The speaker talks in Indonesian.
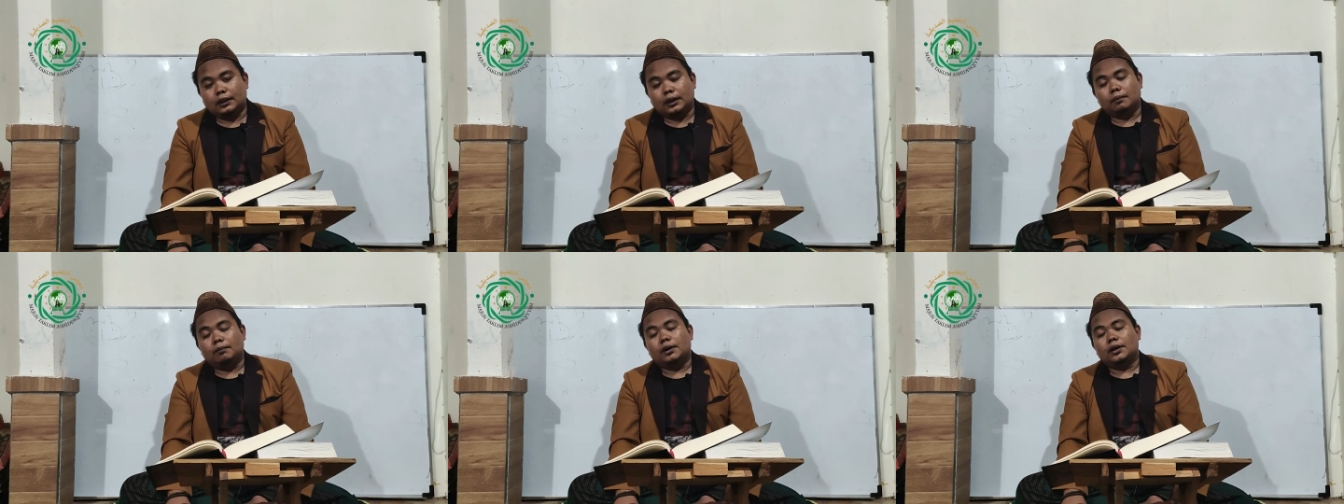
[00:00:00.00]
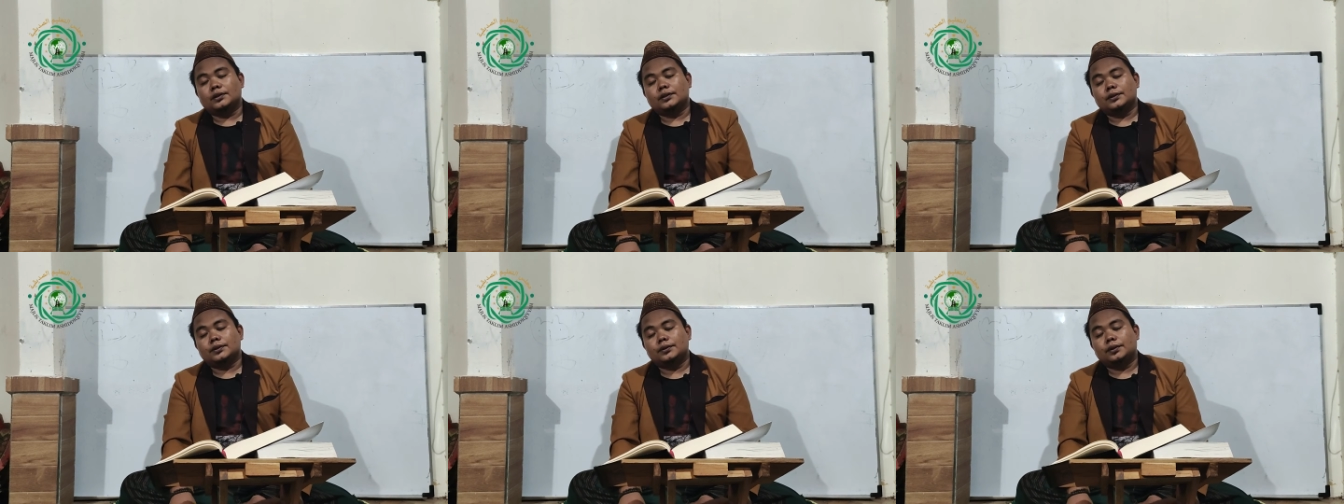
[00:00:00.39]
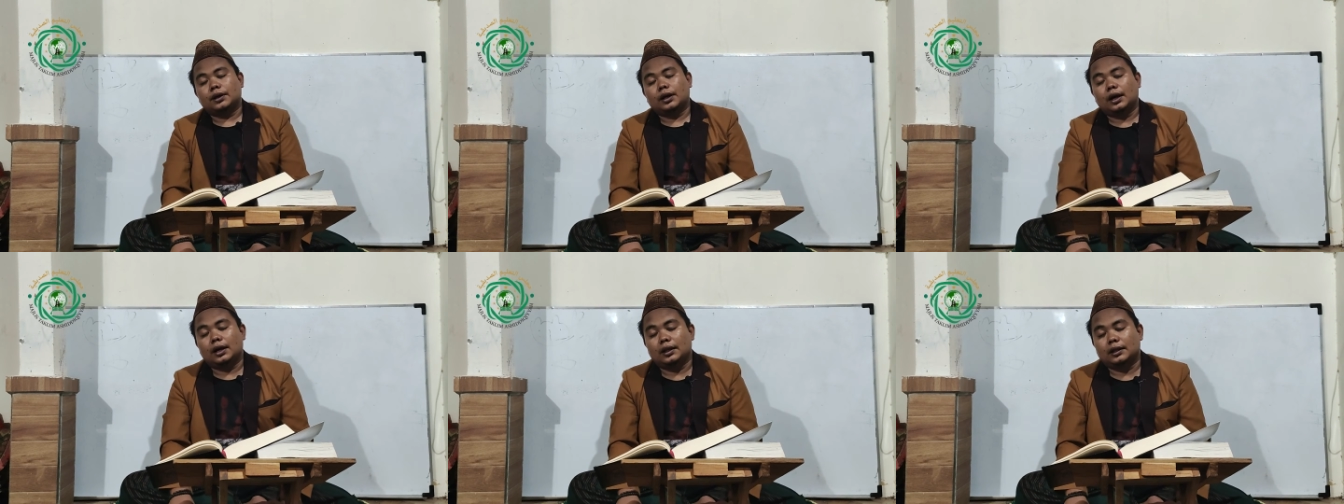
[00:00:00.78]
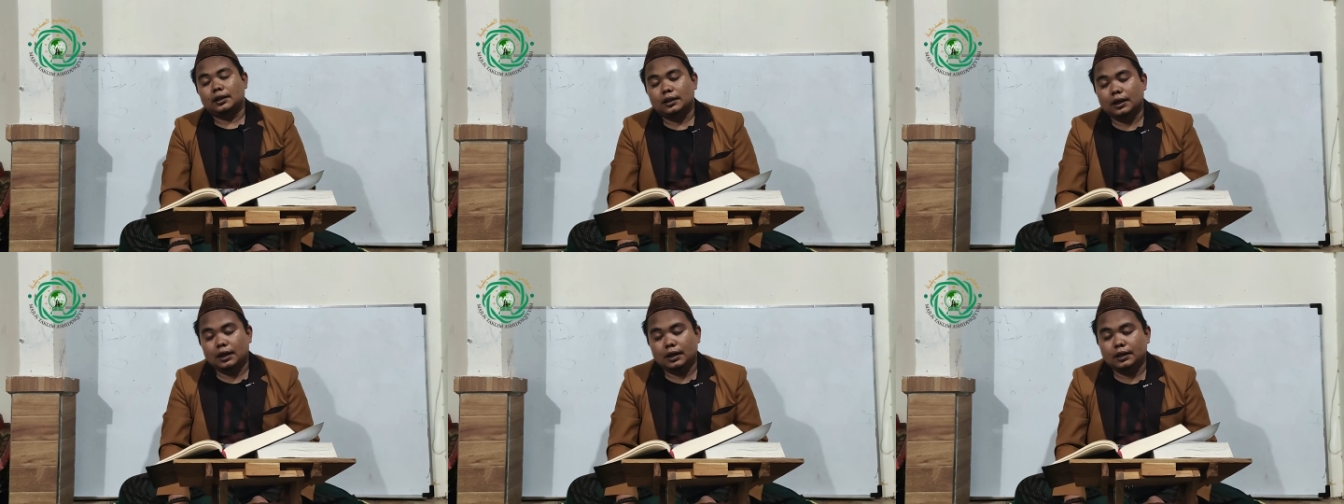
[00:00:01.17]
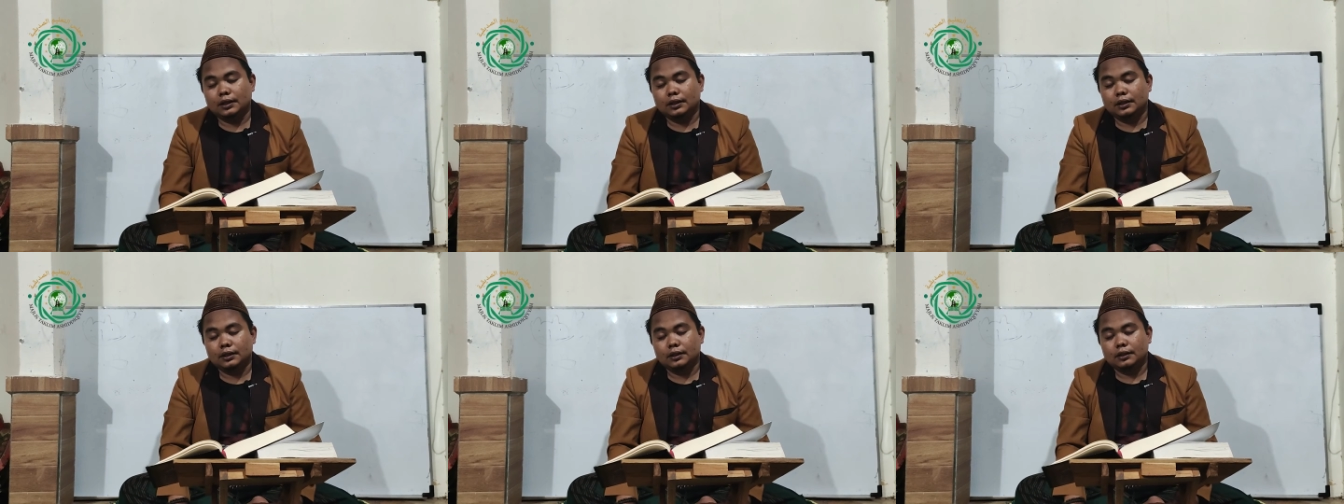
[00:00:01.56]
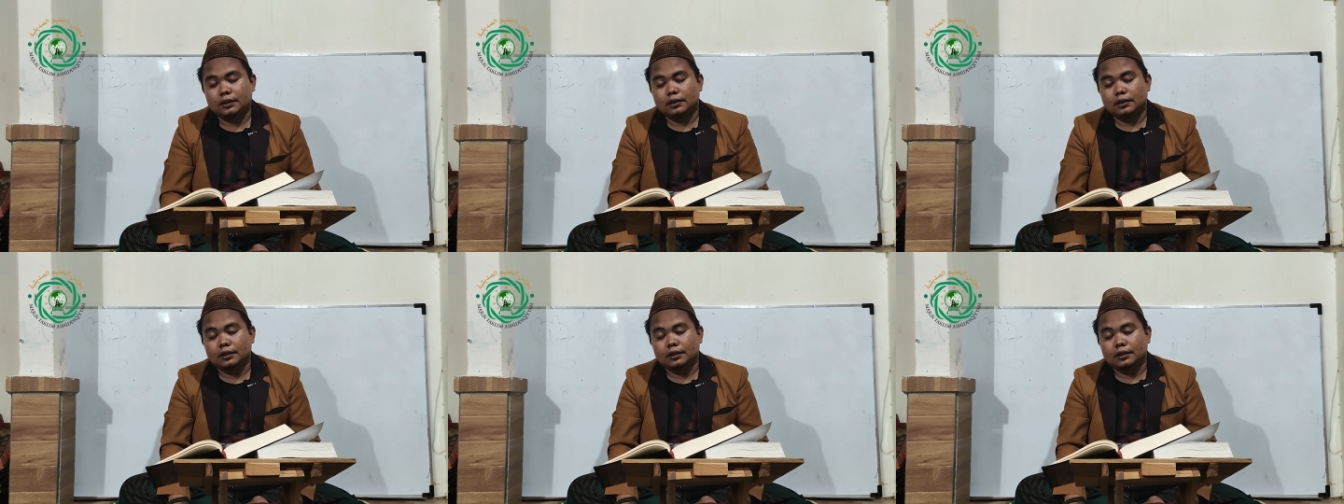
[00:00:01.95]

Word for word: termasuk adan